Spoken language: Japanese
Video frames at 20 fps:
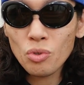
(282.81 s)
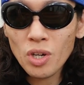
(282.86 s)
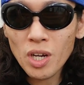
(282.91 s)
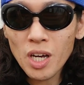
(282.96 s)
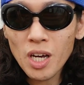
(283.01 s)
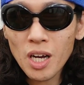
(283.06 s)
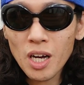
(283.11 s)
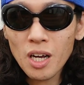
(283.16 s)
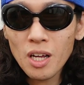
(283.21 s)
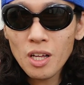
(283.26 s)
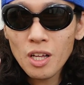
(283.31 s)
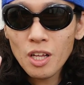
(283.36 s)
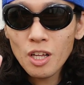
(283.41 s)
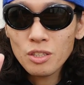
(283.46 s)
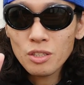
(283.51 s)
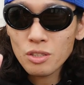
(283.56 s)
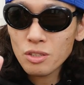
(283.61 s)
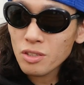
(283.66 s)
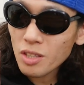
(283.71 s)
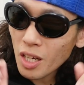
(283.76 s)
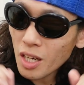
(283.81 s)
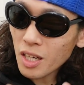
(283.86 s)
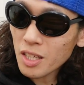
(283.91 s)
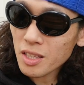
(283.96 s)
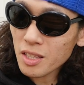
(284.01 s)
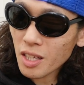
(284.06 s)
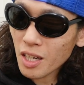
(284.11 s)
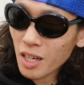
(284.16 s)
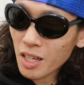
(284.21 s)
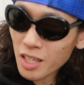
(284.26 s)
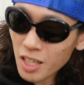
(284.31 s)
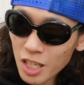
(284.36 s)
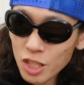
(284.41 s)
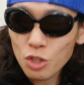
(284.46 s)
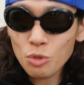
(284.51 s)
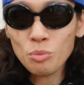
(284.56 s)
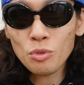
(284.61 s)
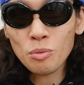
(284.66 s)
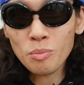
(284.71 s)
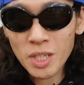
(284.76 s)
のが、少なかったかな
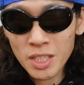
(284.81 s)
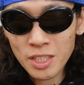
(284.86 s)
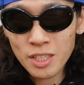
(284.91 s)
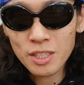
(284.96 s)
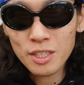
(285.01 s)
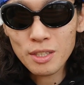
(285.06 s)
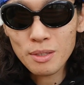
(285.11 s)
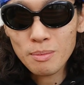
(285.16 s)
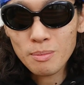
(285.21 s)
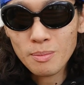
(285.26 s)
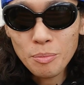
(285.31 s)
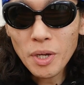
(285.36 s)
と思います。